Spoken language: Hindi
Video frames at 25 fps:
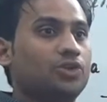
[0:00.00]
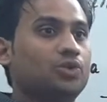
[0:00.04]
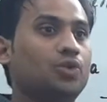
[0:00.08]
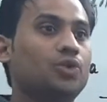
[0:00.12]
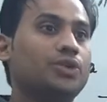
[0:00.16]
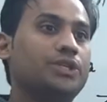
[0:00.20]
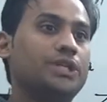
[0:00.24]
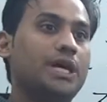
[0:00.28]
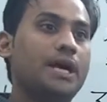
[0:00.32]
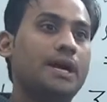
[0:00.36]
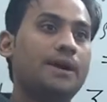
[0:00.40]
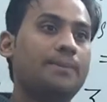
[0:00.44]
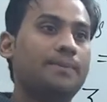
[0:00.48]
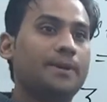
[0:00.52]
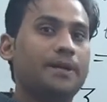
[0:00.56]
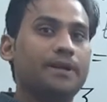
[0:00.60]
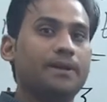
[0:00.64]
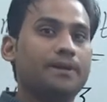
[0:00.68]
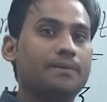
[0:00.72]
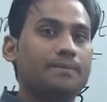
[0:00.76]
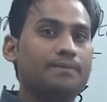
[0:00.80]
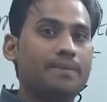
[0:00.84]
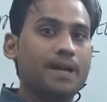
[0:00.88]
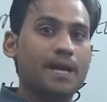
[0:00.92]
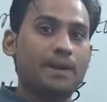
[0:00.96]
तो यहां
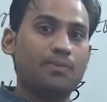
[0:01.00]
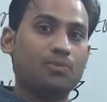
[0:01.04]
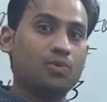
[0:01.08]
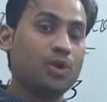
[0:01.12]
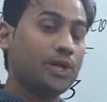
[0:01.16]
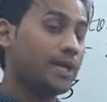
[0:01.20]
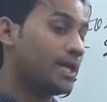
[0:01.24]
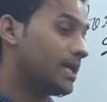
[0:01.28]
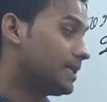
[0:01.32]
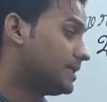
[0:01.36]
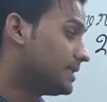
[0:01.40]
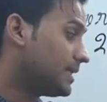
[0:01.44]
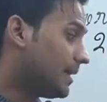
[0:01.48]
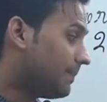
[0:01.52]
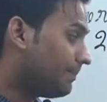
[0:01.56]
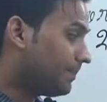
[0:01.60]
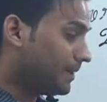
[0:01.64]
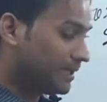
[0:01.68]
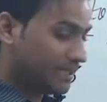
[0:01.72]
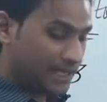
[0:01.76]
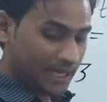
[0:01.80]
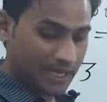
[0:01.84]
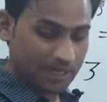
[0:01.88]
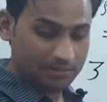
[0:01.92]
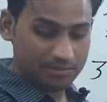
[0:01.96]
पर मैं आपको एक
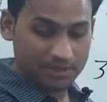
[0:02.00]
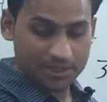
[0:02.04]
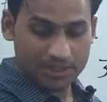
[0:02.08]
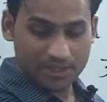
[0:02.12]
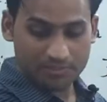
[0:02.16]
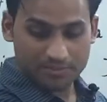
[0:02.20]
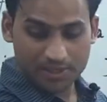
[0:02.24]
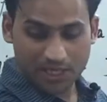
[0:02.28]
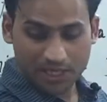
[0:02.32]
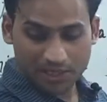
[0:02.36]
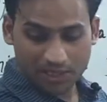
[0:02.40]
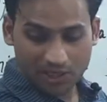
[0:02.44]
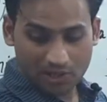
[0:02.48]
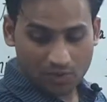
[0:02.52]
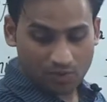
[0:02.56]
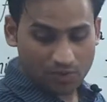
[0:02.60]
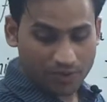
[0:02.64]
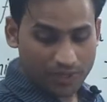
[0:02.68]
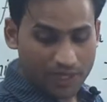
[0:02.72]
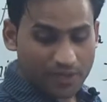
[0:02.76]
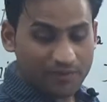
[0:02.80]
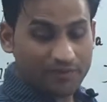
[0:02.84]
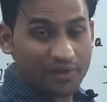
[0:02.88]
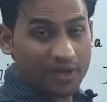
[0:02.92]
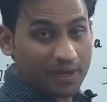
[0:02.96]
एग्जाम्पल की हेल्प से समझाता
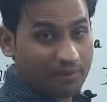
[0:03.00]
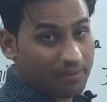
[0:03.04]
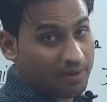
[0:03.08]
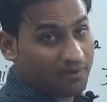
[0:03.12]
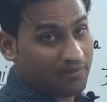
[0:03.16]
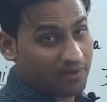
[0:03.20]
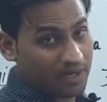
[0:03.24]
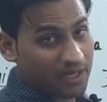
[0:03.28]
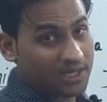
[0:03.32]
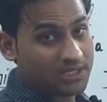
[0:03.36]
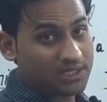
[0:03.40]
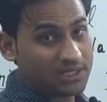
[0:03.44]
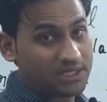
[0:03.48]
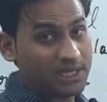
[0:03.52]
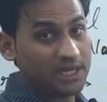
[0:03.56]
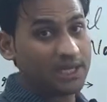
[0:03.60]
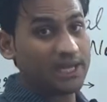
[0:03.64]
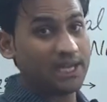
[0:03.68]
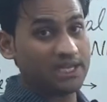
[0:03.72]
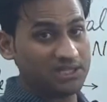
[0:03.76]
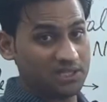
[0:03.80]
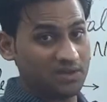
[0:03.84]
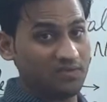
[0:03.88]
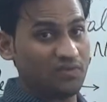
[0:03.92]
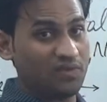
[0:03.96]
हूँ कि ये वेरिएबल वैलेंसी
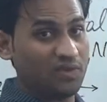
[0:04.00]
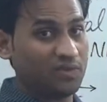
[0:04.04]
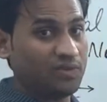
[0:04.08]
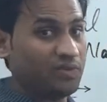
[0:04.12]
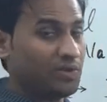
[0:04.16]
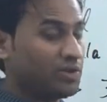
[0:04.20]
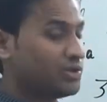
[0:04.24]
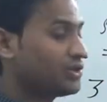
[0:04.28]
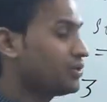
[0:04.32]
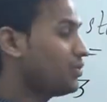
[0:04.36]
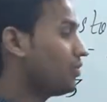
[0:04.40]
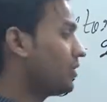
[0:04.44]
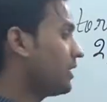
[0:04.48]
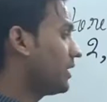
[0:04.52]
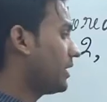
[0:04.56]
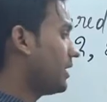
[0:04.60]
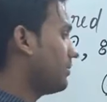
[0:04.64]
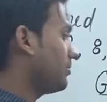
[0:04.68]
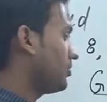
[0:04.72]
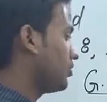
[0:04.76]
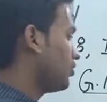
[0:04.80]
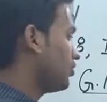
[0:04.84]
कैसे फॉस्फोरस शो कर रहा है